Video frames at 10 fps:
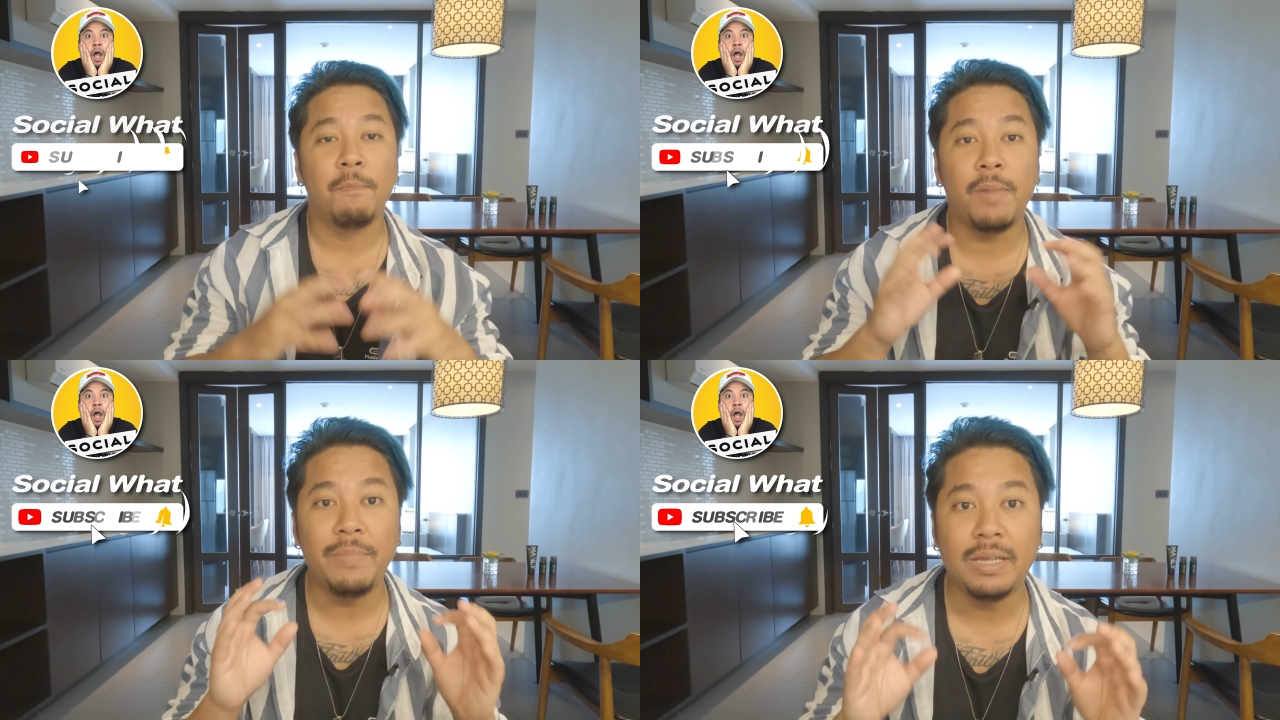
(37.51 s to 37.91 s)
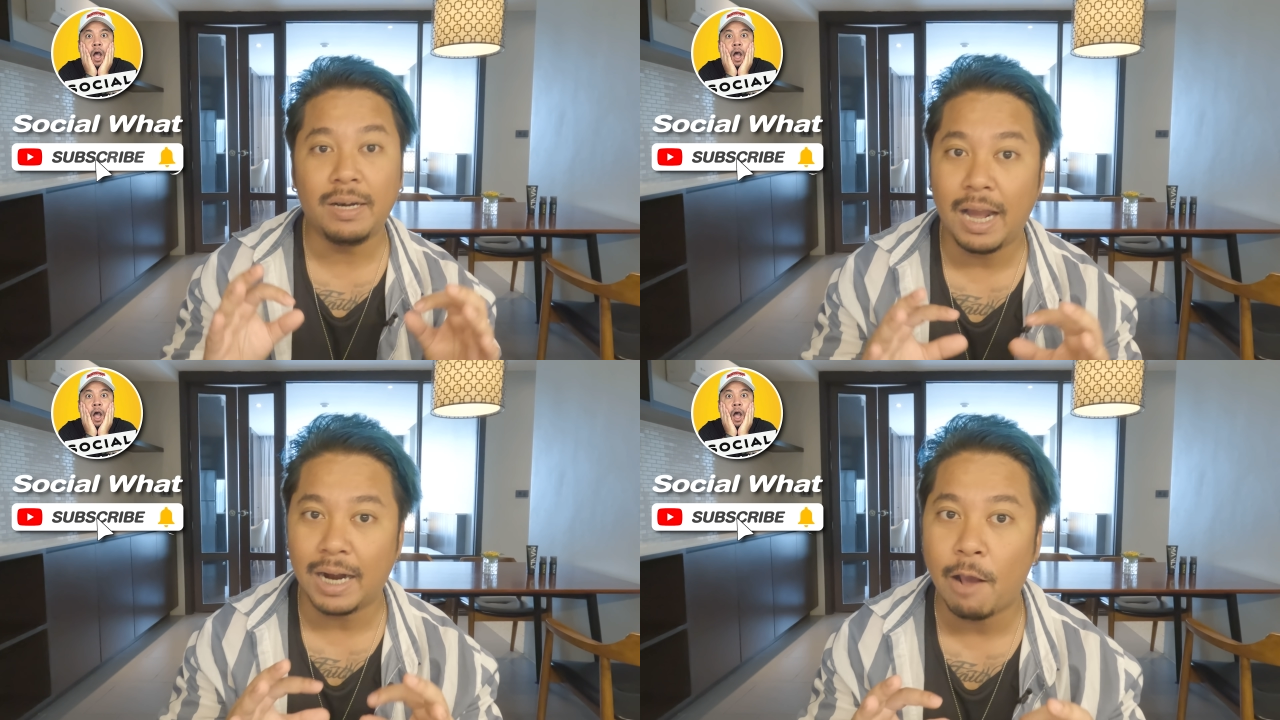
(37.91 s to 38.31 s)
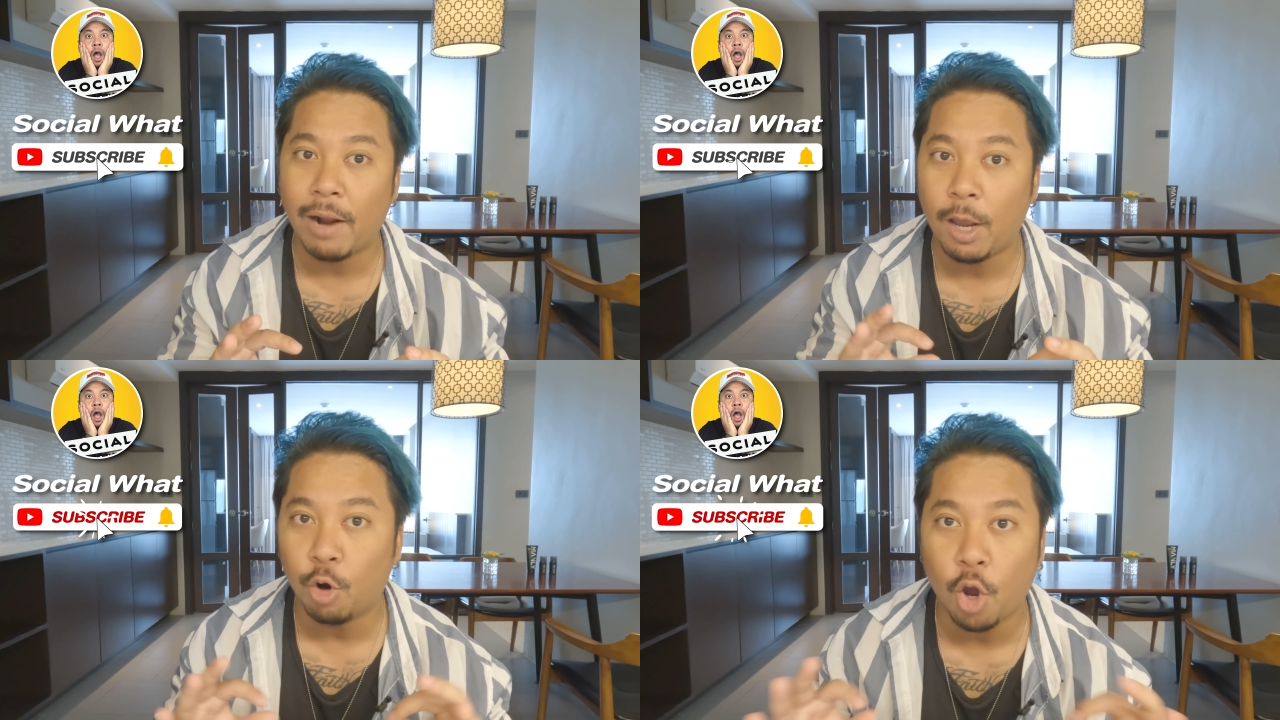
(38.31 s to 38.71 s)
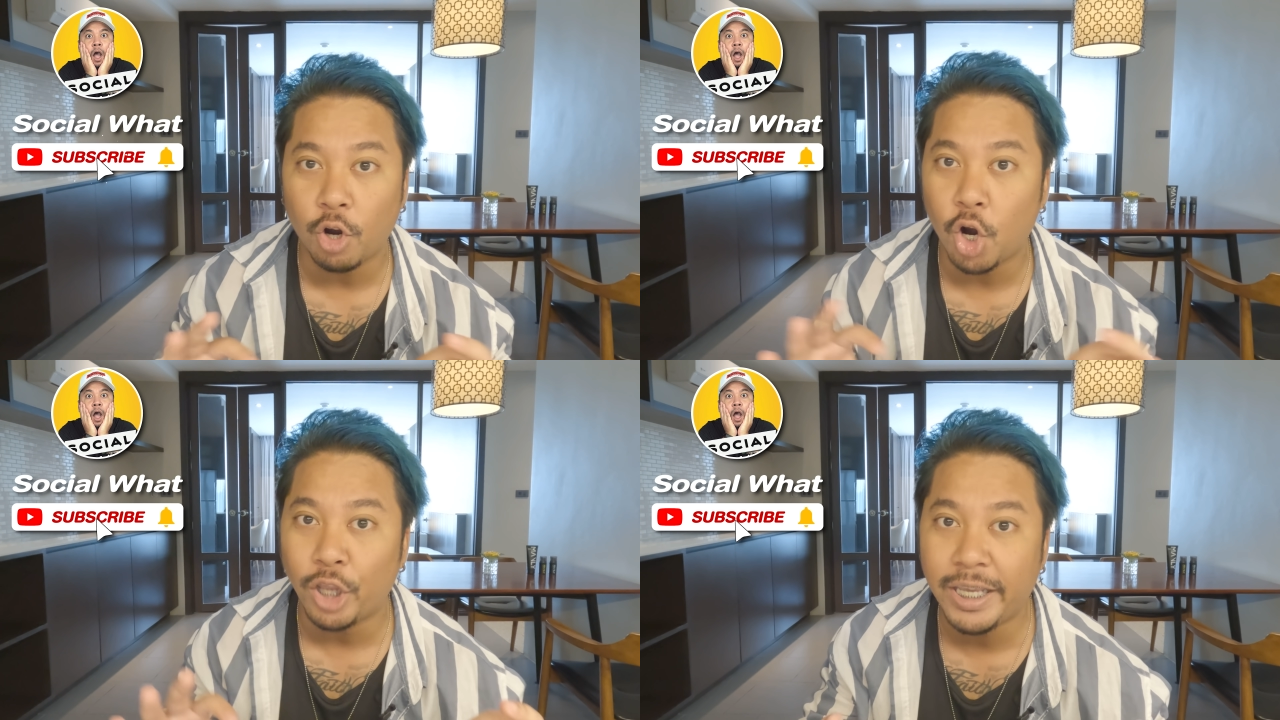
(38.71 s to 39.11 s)
เมื่อมีเรื่องราวอะไรฮอตฮอต
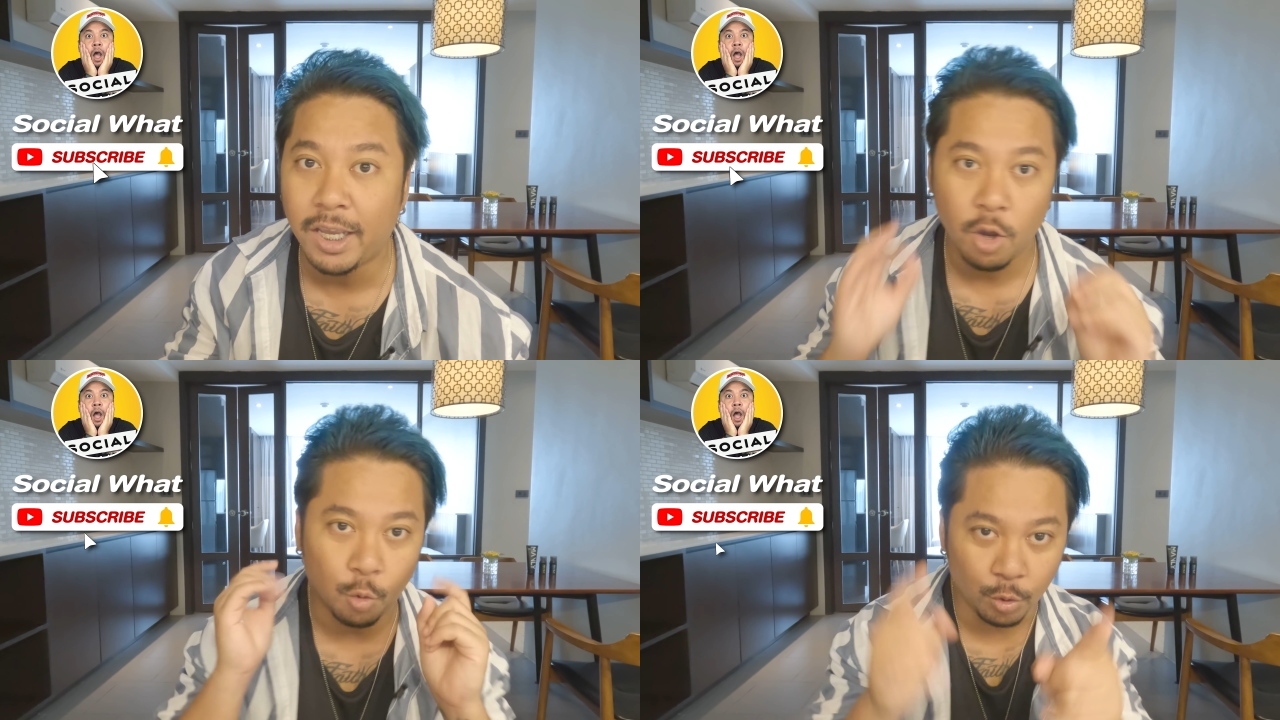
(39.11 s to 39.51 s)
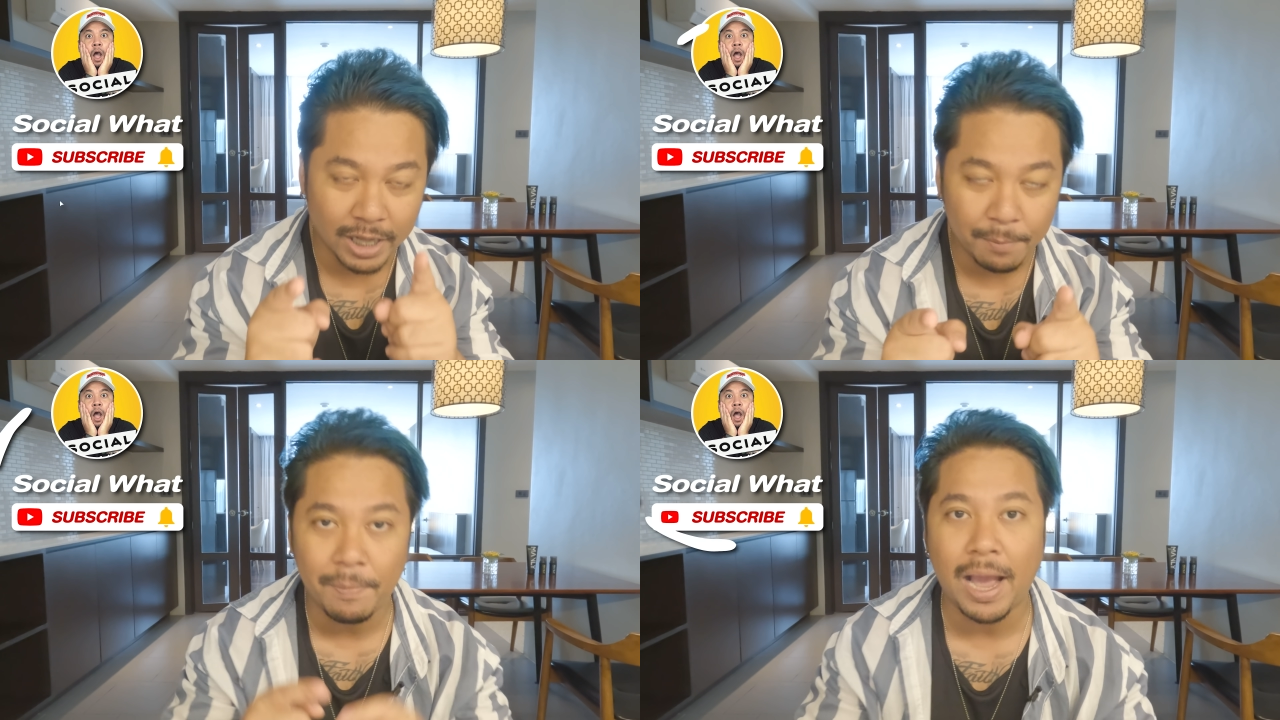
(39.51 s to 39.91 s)
ร้อนนี้คุณจะได้ไม่